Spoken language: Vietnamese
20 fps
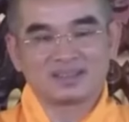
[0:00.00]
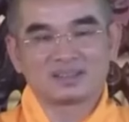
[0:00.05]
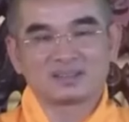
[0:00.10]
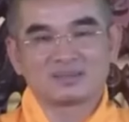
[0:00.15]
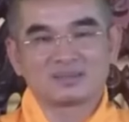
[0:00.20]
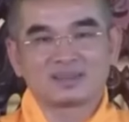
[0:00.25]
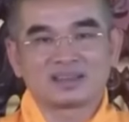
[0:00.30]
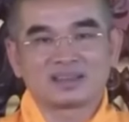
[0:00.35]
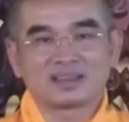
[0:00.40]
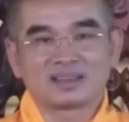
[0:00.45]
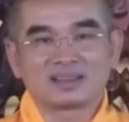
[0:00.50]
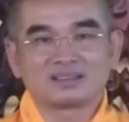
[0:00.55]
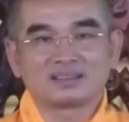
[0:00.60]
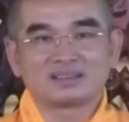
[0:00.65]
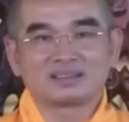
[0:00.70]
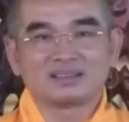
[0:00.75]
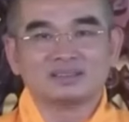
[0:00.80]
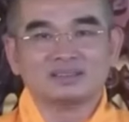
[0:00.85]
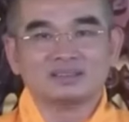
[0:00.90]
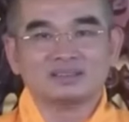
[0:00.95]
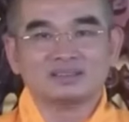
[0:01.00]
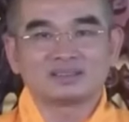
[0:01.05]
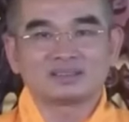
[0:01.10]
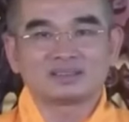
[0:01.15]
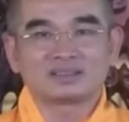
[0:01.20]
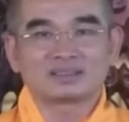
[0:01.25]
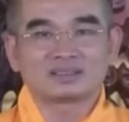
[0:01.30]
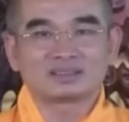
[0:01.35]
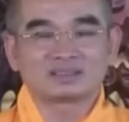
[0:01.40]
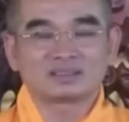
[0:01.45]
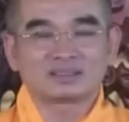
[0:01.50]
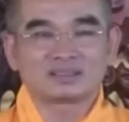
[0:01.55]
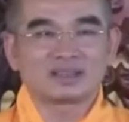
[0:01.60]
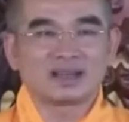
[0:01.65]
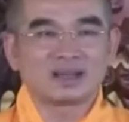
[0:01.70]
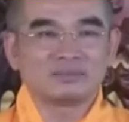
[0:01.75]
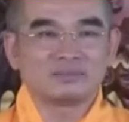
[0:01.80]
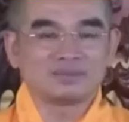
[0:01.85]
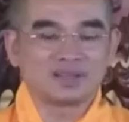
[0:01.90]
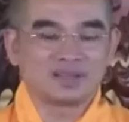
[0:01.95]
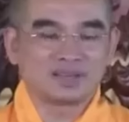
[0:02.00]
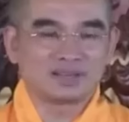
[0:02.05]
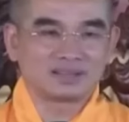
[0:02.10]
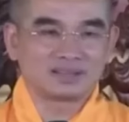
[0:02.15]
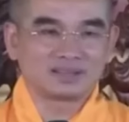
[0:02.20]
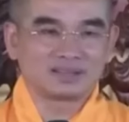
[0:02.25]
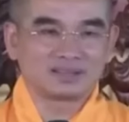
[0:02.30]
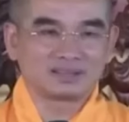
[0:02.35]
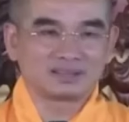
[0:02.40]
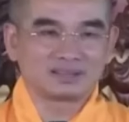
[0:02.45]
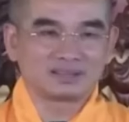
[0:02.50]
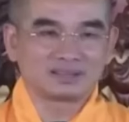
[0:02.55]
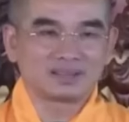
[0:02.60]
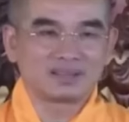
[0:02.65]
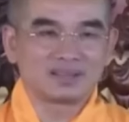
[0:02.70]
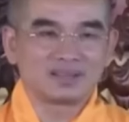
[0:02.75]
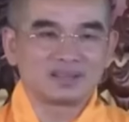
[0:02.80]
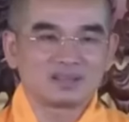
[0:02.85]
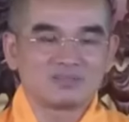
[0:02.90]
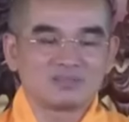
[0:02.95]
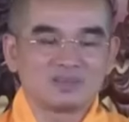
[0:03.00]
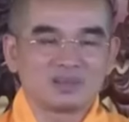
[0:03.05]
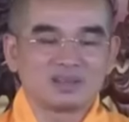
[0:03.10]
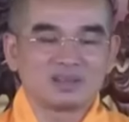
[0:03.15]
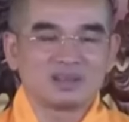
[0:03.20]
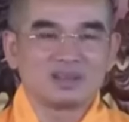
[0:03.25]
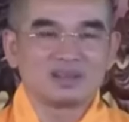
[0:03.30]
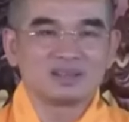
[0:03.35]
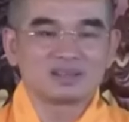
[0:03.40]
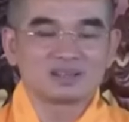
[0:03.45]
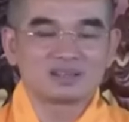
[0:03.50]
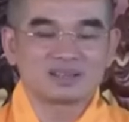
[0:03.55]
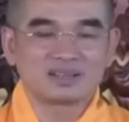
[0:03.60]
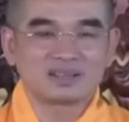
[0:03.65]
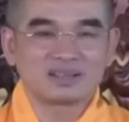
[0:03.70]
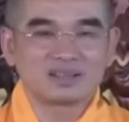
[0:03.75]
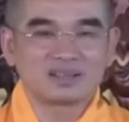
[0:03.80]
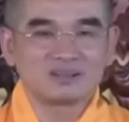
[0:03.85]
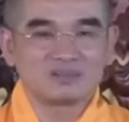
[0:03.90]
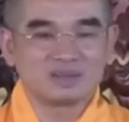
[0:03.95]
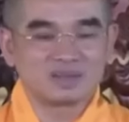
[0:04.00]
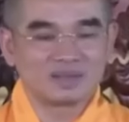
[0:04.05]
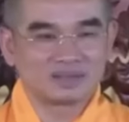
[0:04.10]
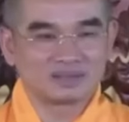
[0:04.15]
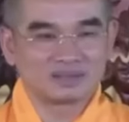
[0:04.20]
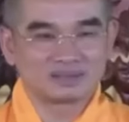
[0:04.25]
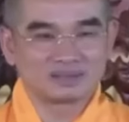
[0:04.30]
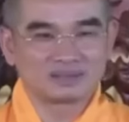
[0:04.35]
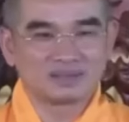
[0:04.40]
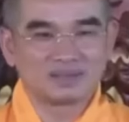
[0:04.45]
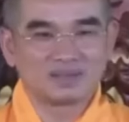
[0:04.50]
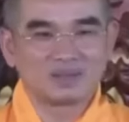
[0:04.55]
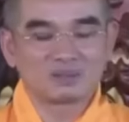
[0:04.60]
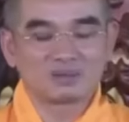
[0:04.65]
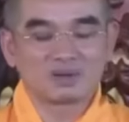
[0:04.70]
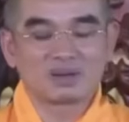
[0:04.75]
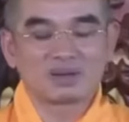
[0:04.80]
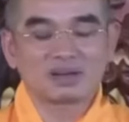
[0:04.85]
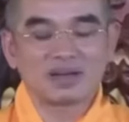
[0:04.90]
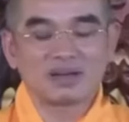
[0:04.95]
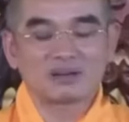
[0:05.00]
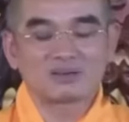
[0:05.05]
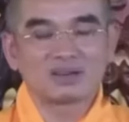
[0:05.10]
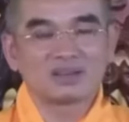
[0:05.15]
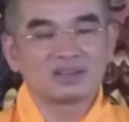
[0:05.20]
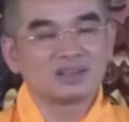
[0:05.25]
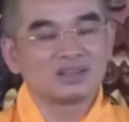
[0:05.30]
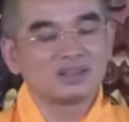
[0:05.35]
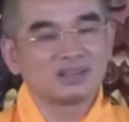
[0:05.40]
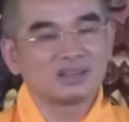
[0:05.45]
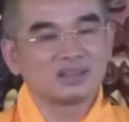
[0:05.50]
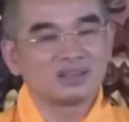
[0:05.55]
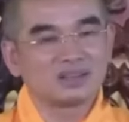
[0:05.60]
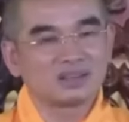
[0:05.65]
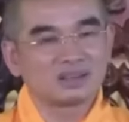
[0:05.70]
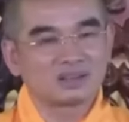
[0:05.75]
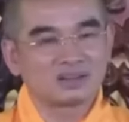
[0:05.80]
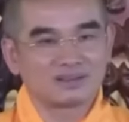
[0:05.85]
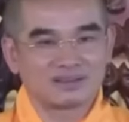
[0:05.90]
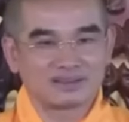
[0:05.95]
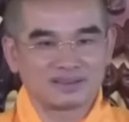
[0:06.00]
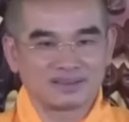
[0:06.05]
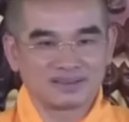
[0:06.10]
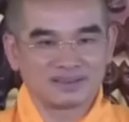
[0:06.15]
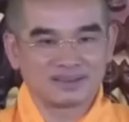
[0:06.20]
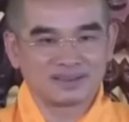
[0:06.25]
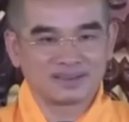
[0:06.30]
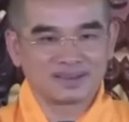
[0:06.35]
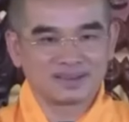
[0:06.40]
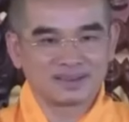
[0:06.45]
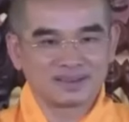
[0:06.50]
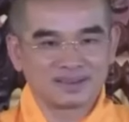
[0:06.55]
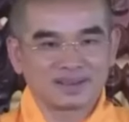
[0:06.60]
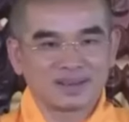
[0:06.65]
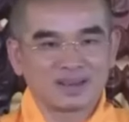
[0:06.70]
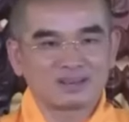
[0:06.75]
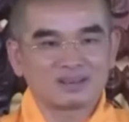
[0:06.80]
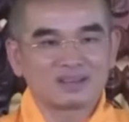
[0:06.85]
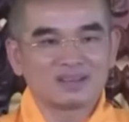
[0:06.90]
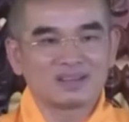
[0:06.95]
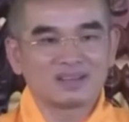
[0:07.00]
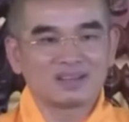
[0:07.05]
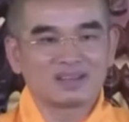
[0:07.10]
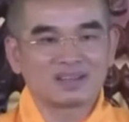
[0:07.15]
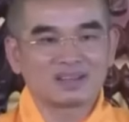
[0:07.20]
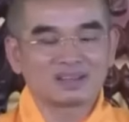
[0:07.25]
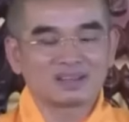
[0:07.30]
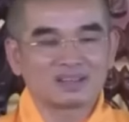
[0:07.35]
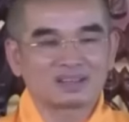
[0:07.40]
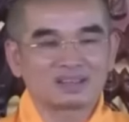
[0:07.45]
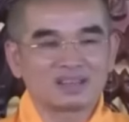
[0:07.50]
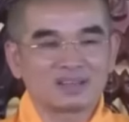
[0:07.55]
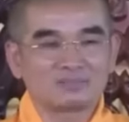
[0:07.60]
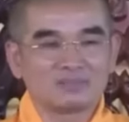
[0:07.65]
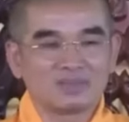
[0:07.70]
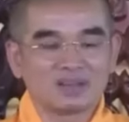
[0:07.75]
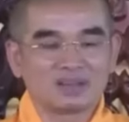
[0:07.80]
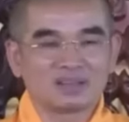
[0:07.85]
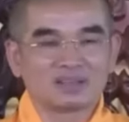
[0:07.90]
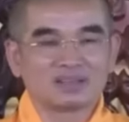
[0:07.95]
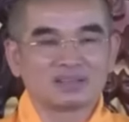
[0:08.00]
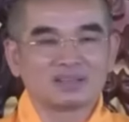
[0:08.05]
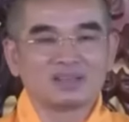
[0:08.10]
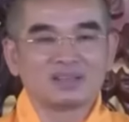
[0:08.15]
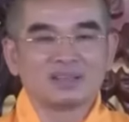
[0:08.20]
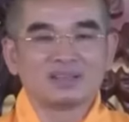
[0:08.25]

chúng ta sẽ tự cảm nhận cái sự bình yên xảy ra nơi mình. Thì lúc đó đạo lý nó hiện rồi, đạo lý hiện nơi tâm mình.